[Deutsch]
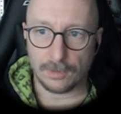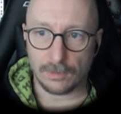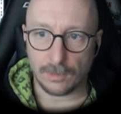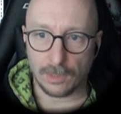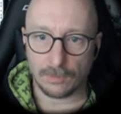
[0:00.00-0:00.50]

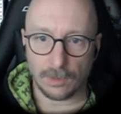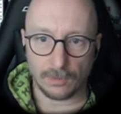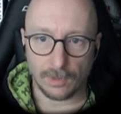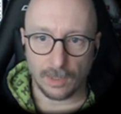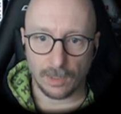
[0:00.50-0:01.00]
Okay, okay,
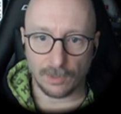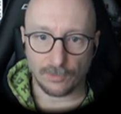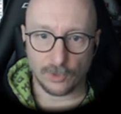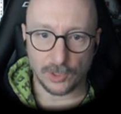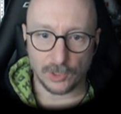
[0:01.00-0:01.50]
okay. Ah, ich
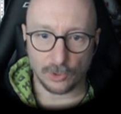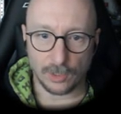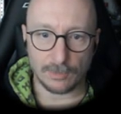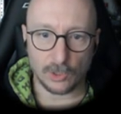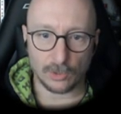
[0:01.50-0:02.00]
verstehe schon.
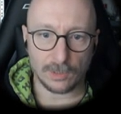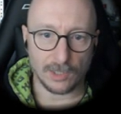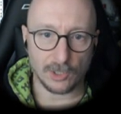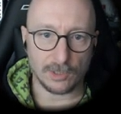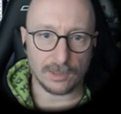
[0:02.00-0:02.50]
Also mit J
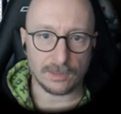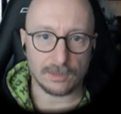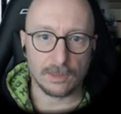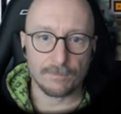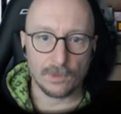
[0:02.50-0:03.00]
kann ich diesen
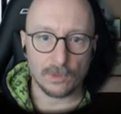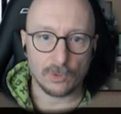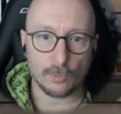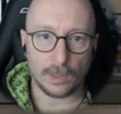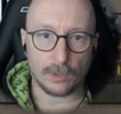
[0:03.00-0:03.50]

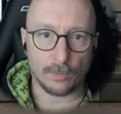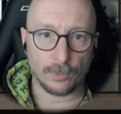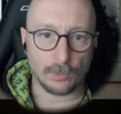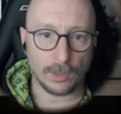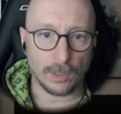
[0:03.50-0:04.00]

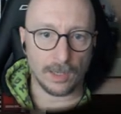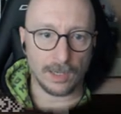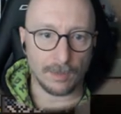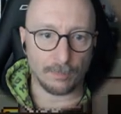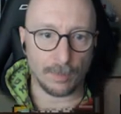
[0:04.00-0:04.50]
Supercomputer
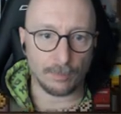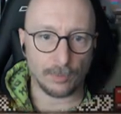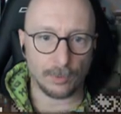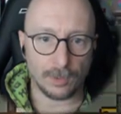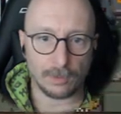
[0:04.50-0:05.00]
aller
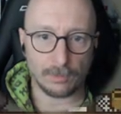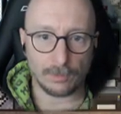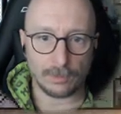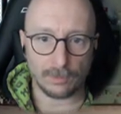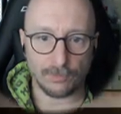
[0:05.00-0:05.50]
Pimpboy
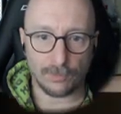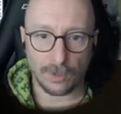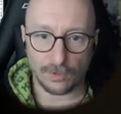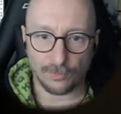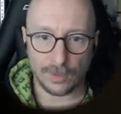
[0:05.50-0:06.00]
und äh,
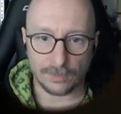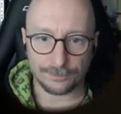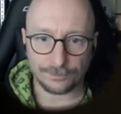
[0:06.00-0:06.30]
Fallout aufmachen.